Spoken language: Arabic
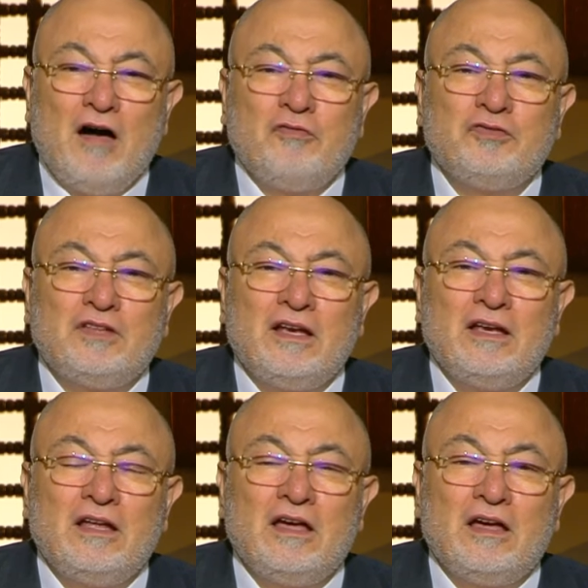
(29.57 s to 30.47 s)

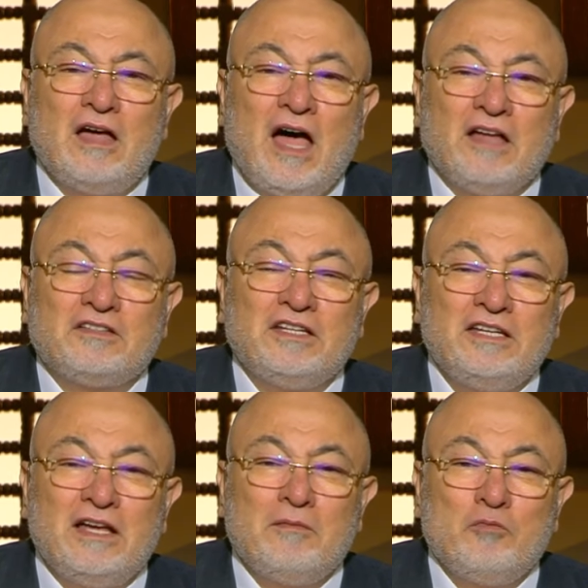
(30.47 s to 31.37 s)
افضل
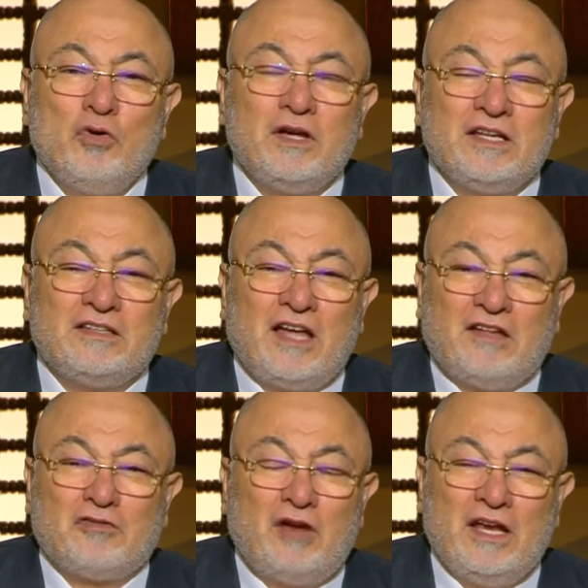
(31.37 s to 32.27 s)
عطيه ممكن
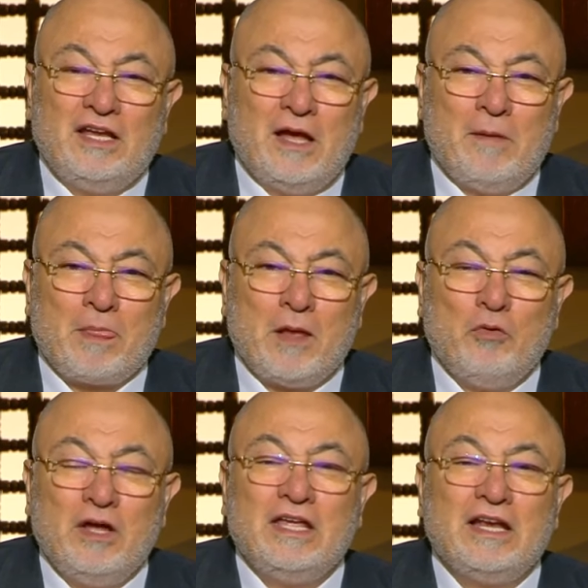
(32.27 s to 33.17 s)
تحصل عليها
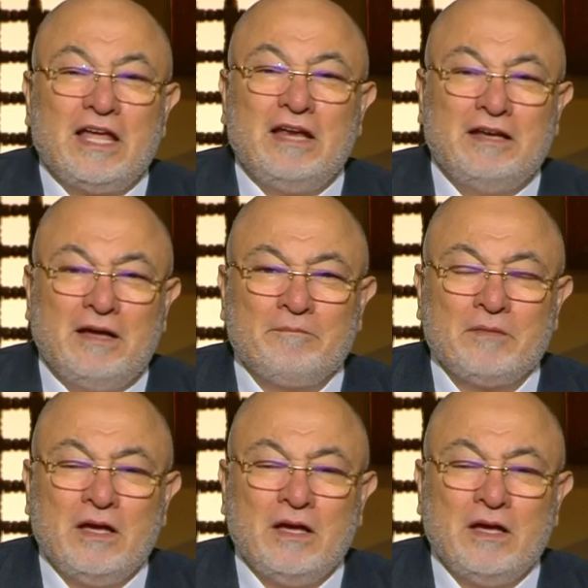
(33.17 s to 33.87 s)
وهي الجنه